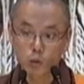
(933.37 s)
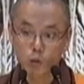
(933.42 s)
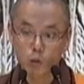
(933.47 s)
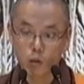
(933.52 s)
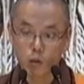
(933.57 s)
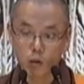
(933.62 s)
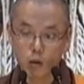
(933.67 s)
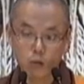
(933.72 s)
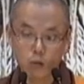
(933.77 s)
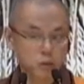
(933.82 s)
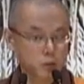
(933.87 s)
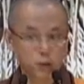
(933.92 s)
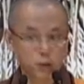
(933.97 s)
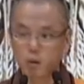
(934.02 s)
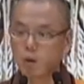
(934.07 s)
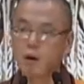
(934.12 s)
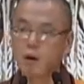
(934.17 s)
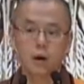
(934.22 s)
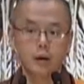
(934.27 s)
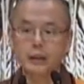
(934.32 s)
着，
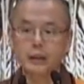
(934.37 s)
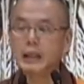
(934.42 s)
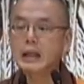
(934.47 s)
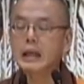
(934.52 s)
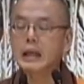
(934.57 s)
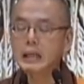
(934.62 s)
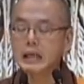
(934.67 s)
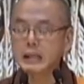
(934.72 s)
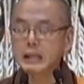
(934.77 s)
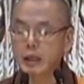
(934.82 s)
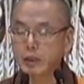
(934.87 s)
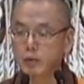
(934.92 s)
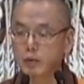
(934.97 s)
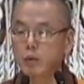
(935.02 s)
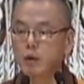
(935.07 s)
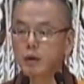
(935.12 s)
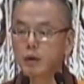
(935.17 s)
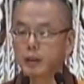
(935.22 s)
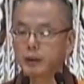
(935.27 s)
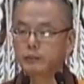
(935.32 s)
错，你理解
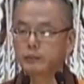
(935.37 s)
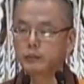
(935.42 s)
错了。